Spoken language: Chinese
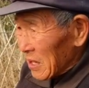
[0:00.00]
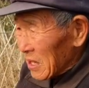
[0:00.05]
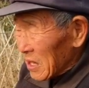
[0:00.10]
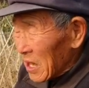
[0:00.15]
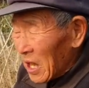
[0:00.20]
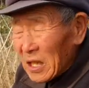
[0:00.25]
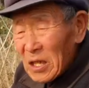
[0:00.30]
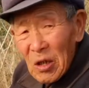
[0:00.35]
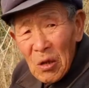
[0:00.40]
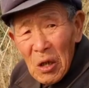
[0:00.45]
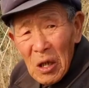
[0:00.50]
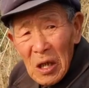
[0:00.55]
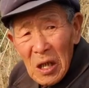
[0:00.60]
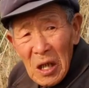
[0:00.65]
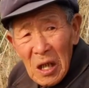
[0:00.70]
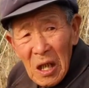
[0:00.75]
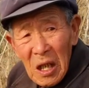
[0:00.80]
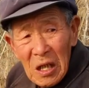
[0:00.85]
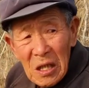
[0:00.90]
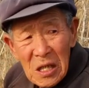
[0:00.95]
那
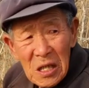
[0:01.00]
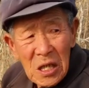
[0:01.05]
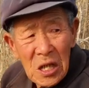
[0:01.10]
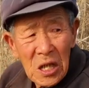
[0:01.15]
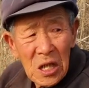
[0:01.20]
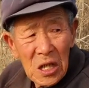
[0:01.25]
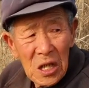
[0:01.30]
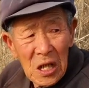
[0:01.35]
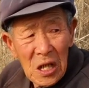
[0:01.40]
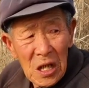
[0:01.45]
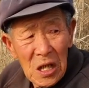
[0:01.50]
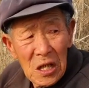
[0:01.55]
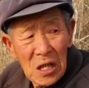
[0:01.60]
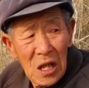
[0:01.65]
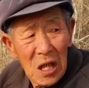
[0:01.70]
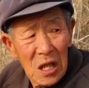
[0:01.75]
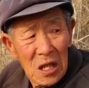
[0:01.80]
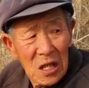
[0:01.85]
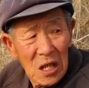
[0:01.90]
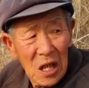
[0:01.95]
这吃的
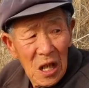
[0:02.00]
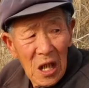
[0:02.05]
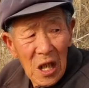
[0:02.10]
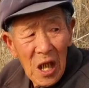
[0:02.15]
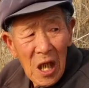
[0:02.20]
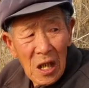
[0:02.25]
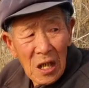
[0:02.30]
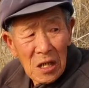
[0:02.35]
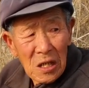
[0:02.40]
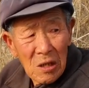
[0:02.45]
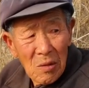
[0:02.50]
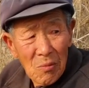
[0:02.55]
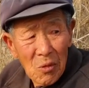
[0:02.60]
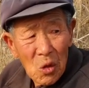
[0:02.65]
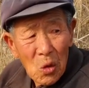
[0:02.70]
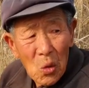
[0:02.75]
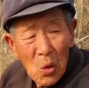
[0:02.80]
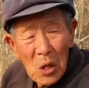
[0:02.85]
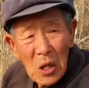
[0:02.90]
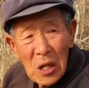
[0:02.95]
这这个粮这么
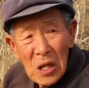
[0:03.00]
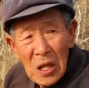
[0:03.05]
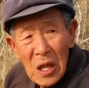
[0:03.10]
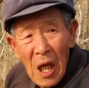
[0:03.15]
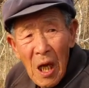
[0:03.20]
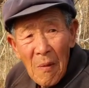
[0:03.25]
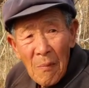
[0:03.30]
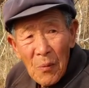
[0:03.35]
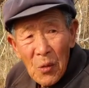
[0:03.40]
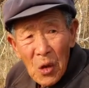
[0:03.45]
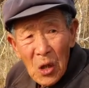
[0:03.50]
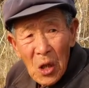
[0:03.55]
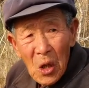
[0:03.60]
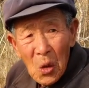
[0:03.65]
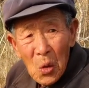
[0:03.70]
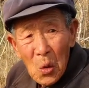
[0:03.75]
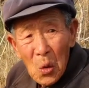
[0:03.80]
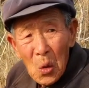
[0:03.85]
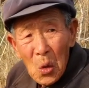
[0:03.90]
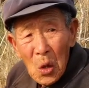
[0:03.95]
贵，呢，还不
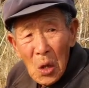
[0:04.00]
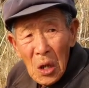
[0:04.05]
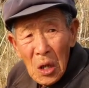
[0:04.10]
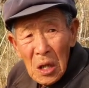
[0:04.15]
够。